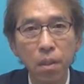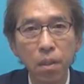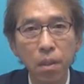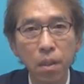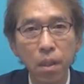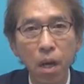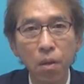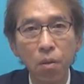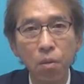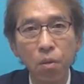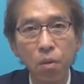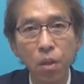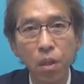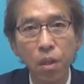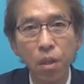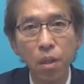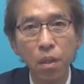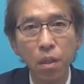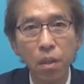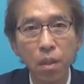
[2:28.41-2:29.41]
括弧
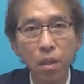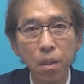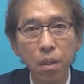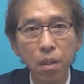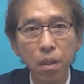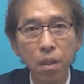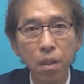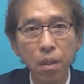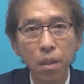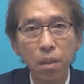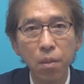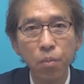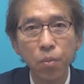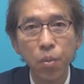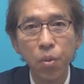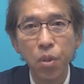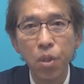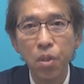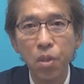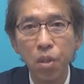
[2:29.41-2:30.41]
に
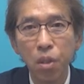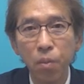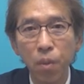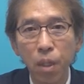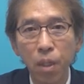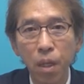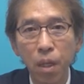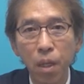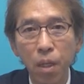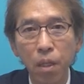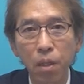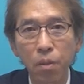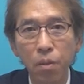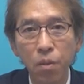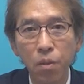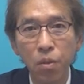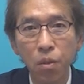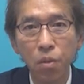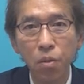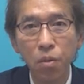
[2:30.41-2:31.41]
プリントまで
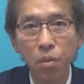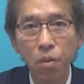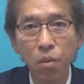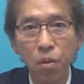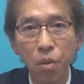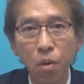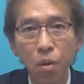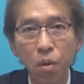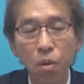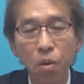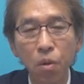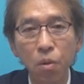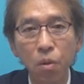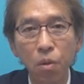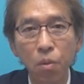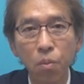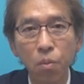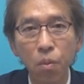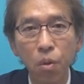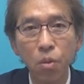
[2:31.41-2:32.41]
入力すると
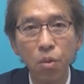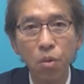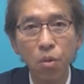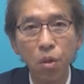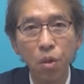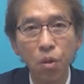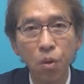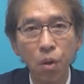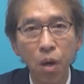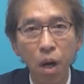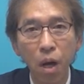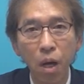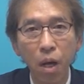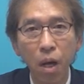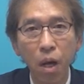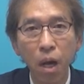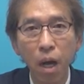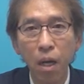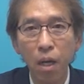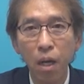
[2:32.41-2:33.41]
文字の色が
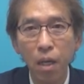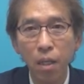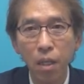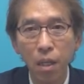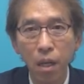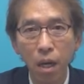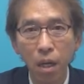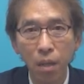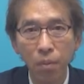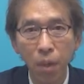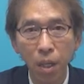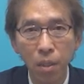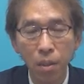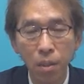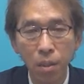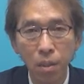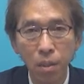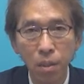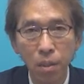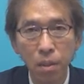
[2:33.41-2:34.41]
赤に変わりま
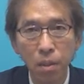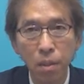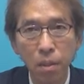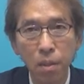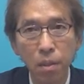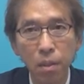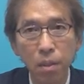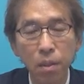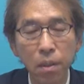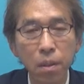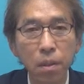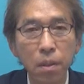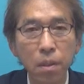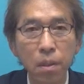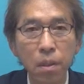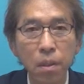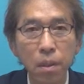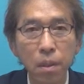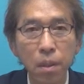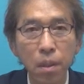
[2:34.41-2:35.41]
す。
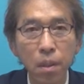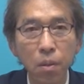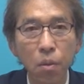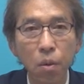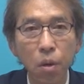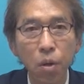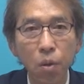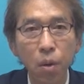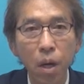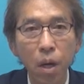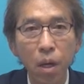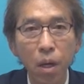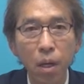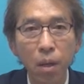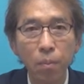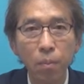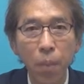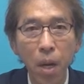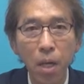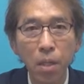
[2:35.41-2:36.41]
これは
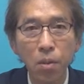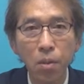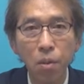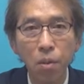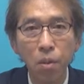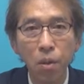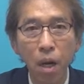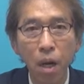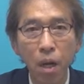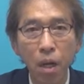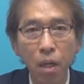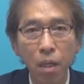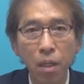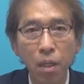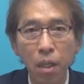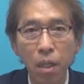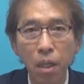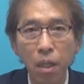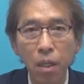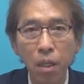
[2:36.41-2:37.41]
Python が
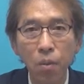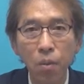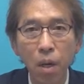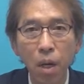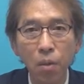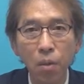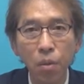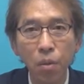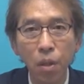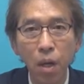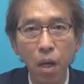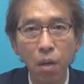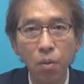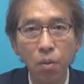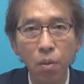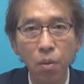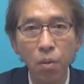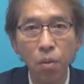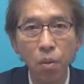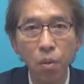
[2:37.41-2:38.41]
キーワードである
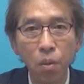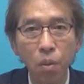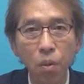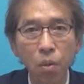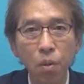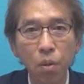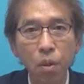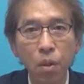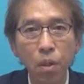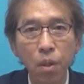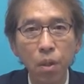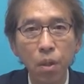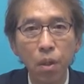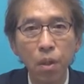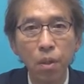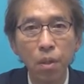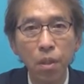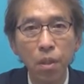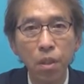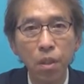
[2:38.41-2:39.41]
ことを
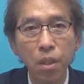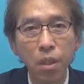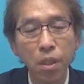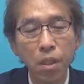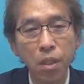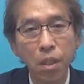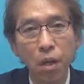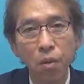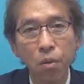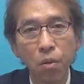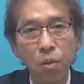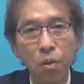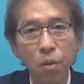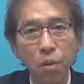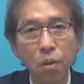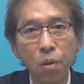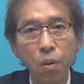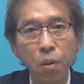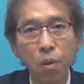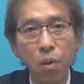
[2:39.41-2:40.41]
認識したこと
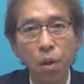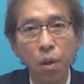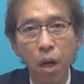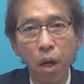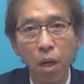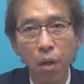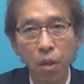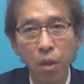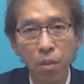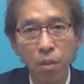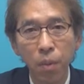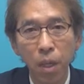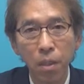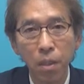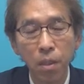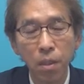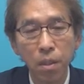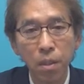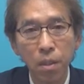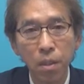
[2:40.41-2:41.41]
を表しま
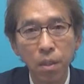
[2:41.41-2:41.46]
す。